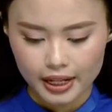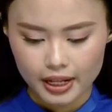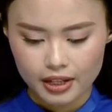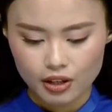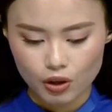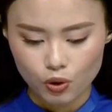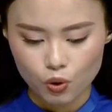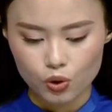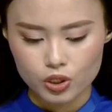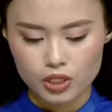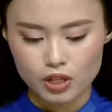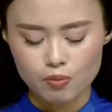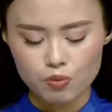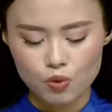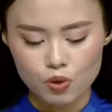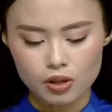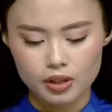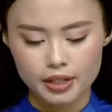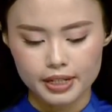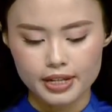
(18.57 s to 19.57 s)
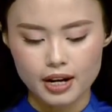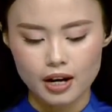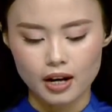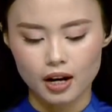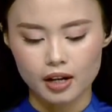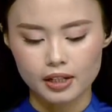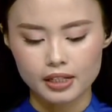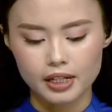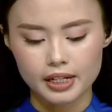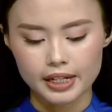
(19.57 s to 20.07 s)
khiến cho cuộc sống của người dân
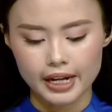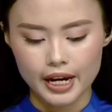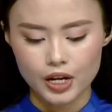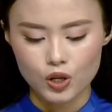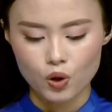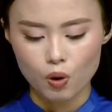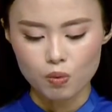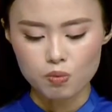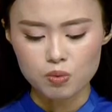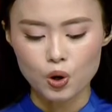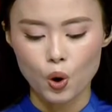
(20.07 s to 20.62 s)
ở nơi này khốn